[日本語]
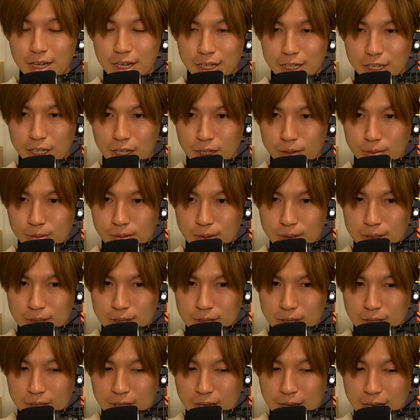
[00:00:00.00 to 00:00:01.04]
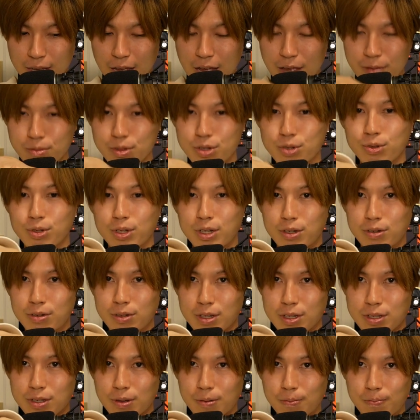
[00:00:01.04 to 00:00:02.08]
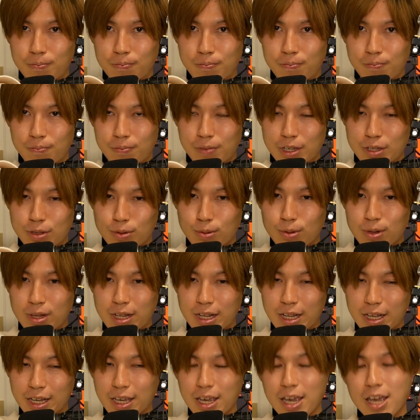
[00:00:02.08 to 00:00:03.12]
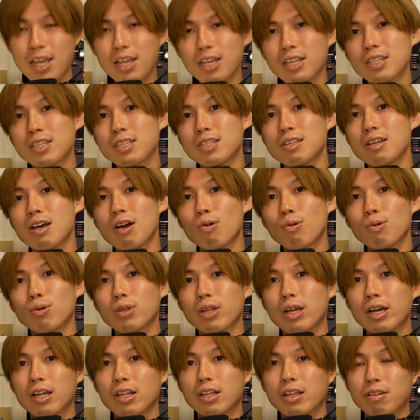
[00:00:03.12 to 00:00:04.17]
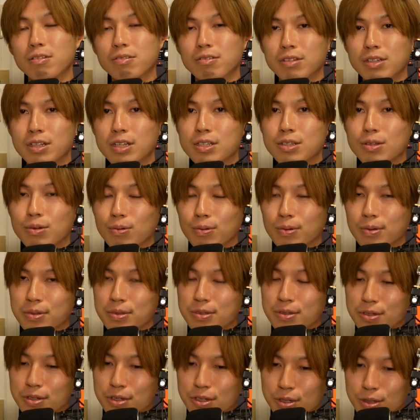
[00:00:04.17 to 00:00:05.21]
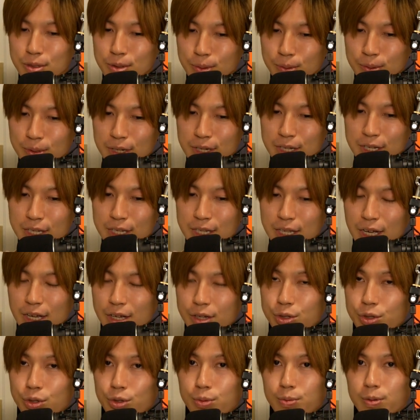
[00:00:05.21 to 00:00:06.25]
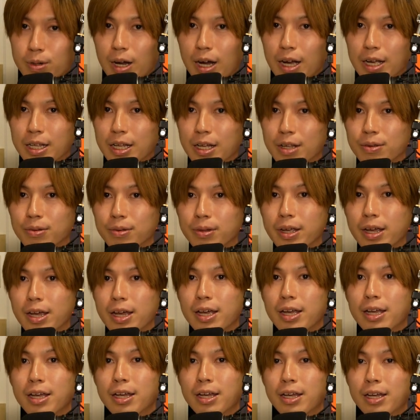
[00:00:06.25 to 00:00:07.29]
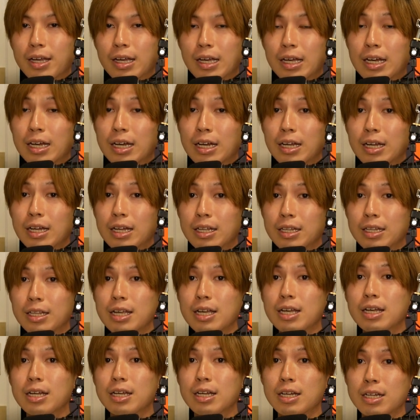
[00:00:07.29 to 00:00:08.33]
二部すって内務省に行くんですよでそこでね検閲が行われるんですよこいつ思想的に大丈夫かいなとねで